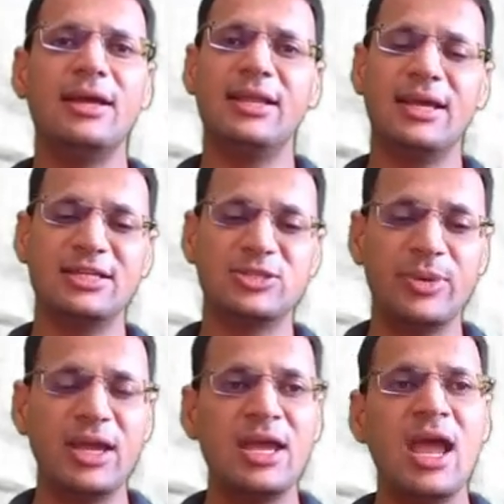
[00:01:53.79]
एरियाज
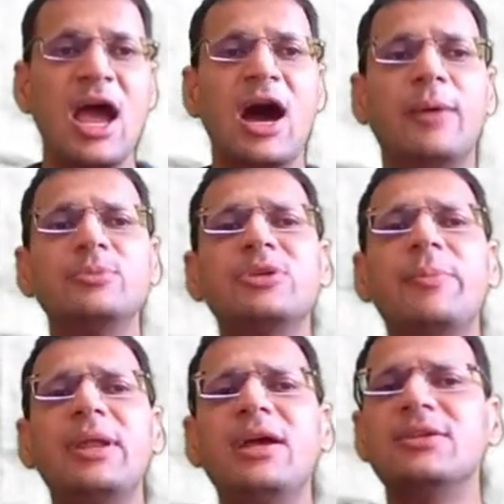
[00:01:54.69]
में हम
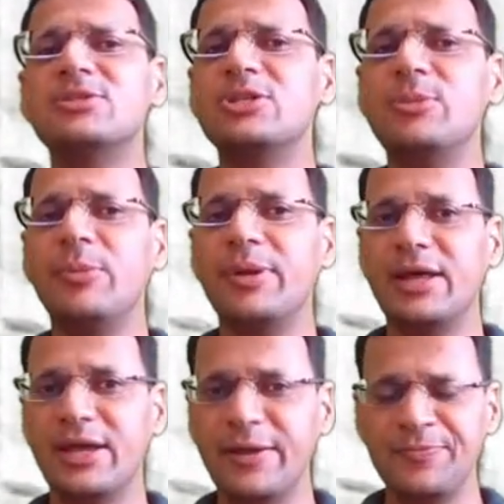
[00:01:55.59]
सब ने हिस्ट्री में
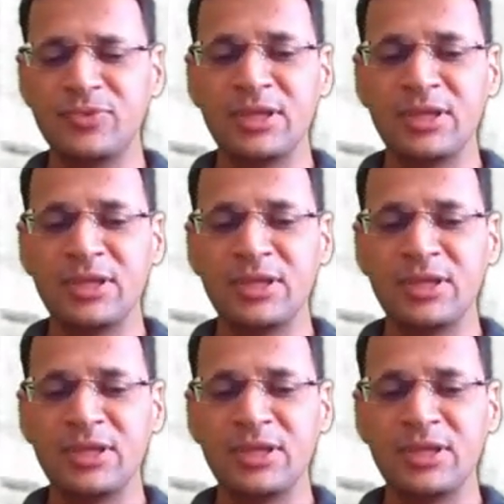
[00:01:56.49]
पढ़ा है